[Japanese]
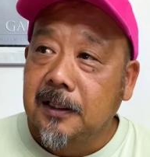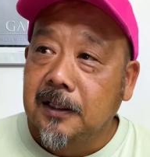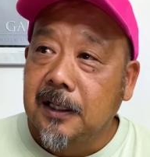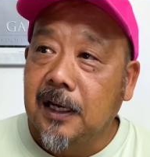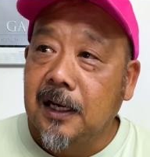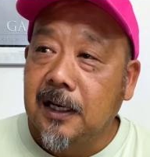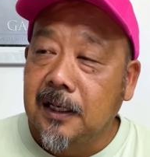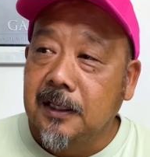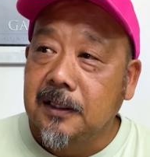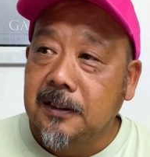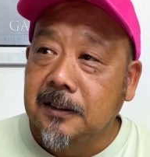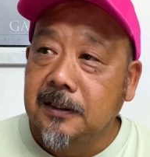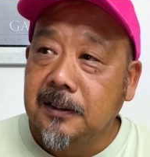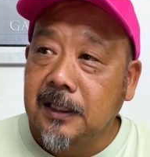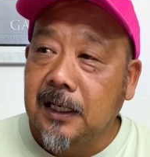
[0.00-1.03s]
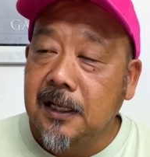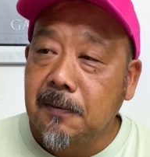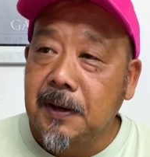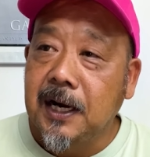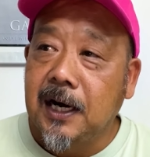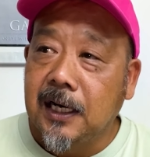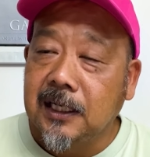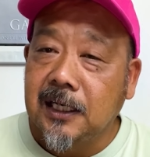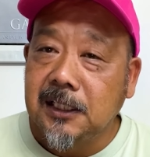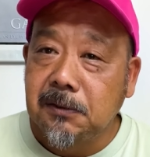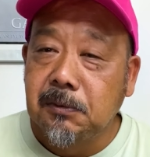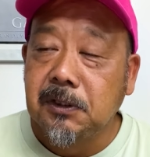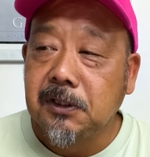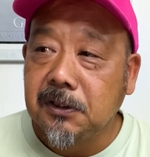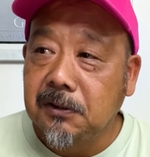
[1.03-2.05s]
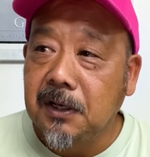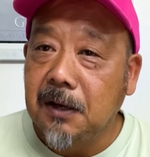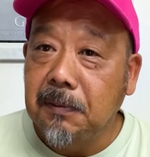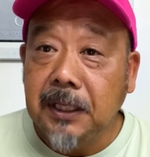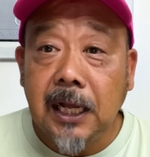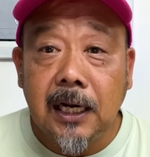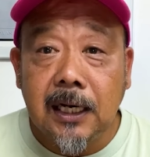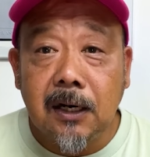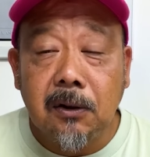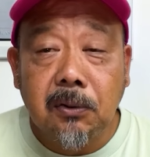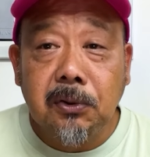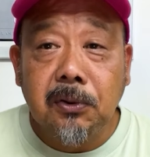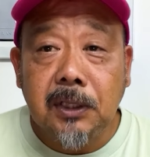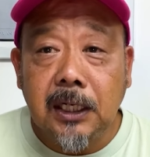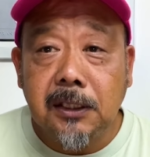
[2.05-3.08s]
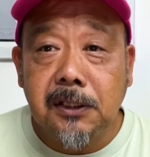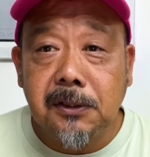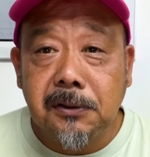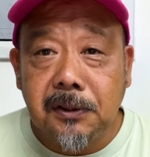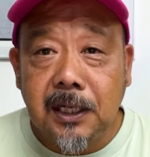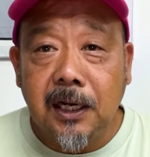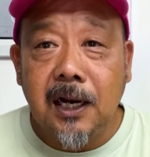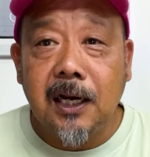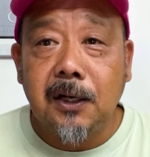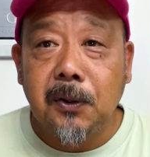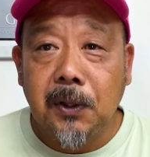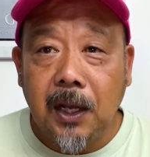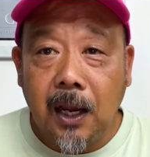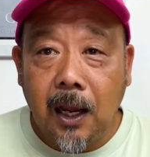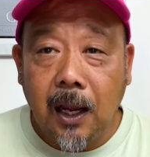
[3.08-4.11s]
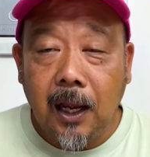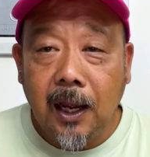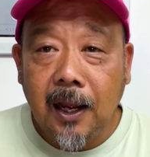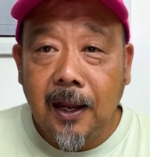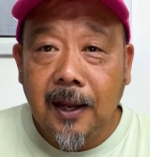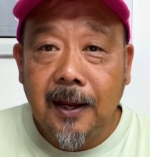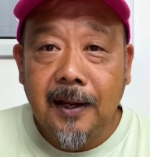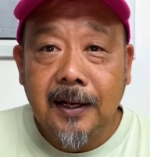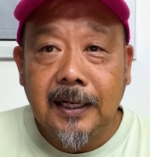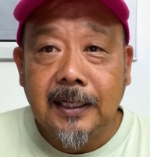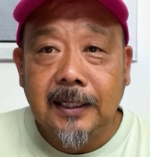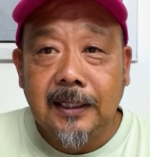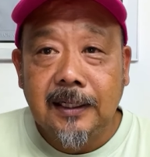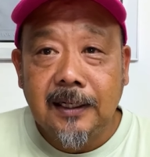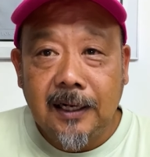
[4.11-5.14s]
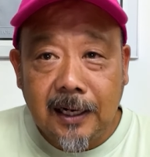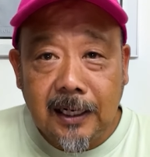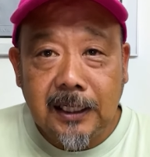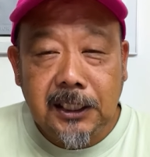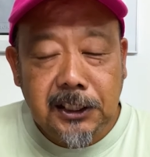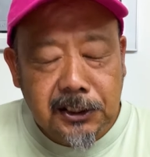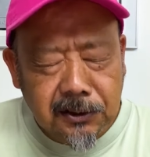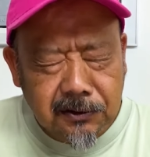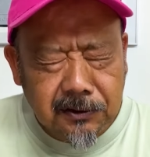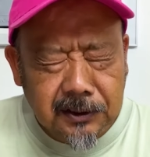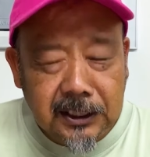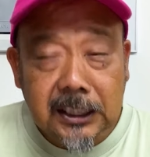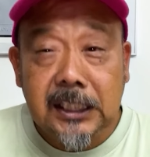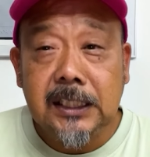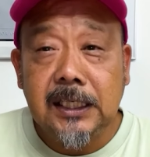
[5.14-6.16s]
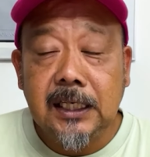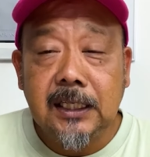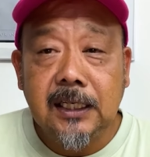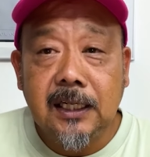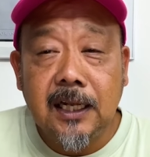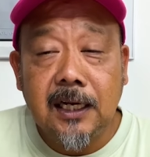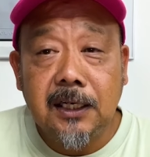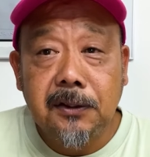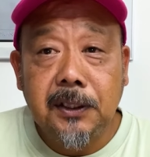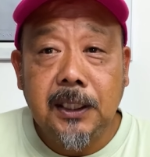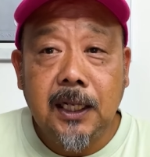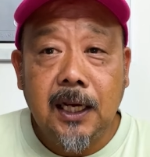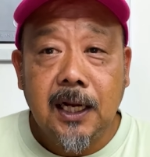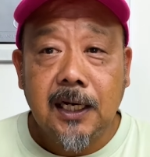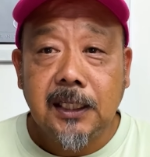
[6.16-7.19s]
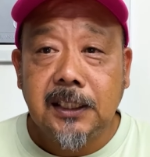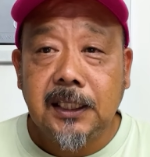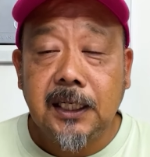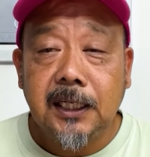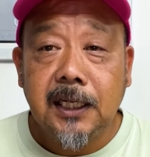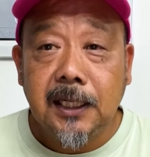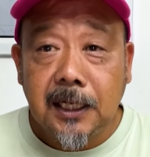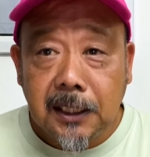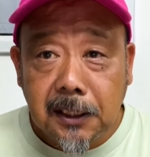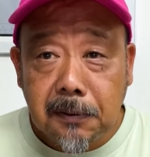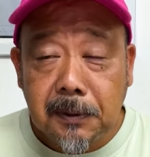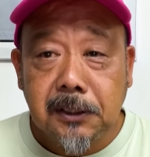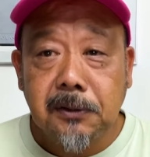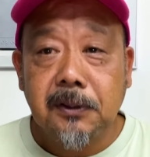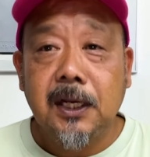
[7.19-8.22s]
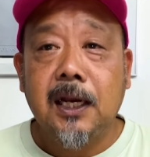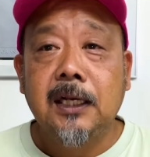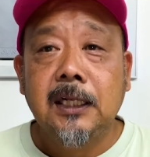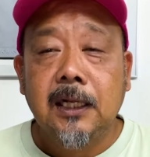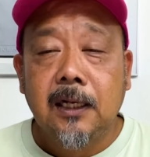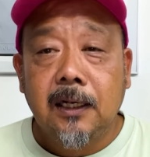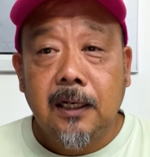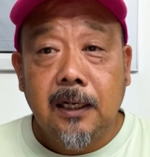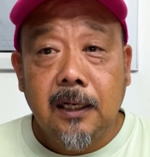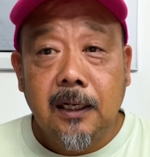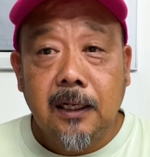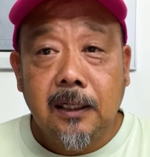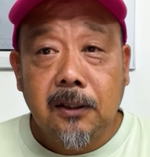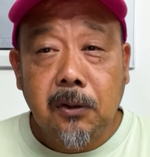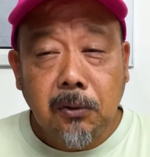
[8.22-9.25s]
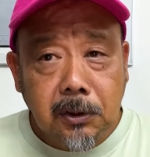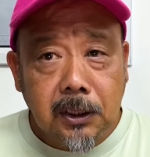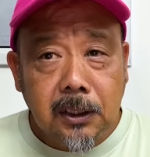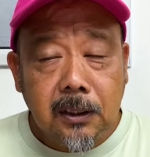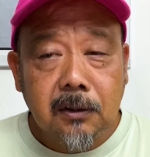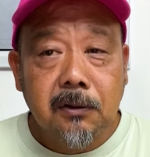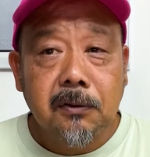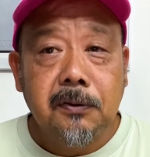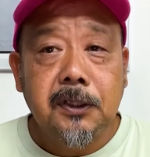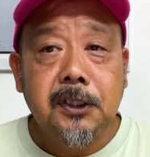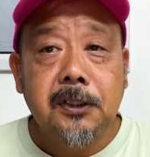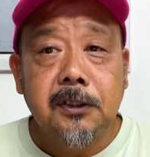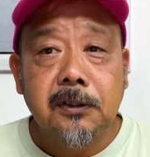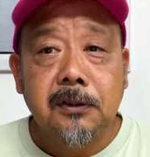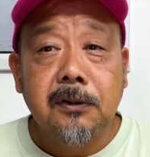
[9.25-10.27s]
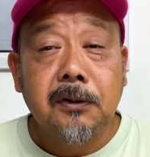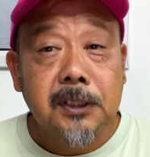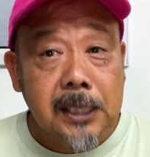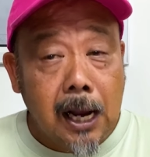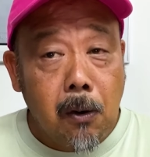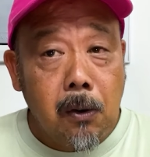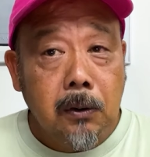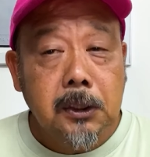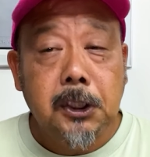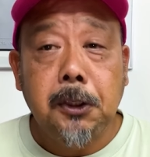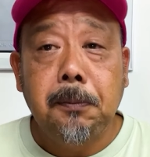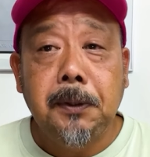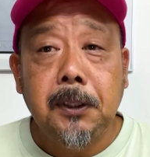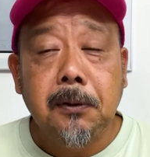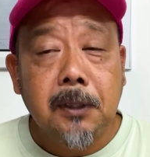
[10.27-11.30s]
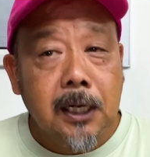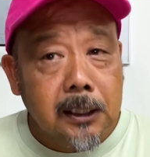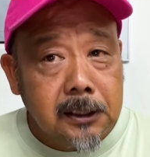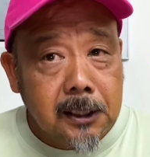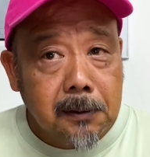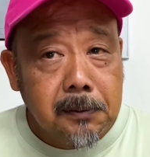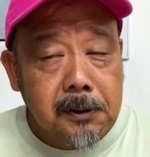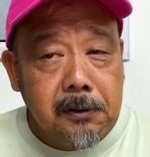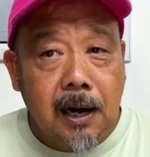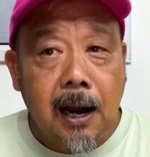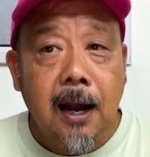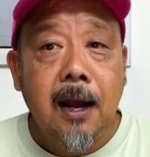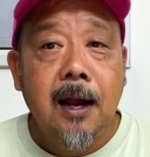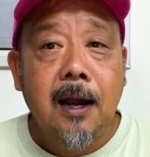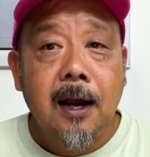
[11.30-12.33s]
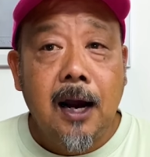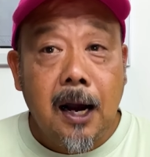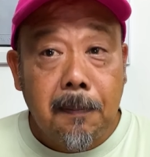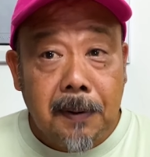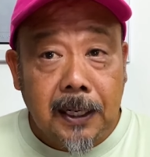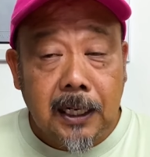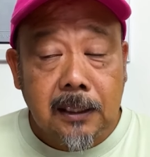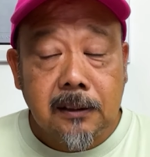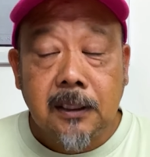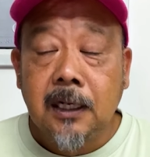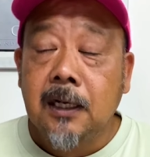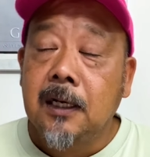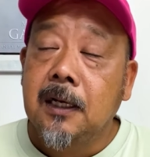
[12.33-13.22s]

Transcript: なんか、何でもいいから新しいもん作れ。みたいなことで作ってないので。はい。非常に自然な成り行きでやらせていただいてますんで。えー、特にゴーフィッシュのサオ、ジーピー のカスタムルアー、アパレル。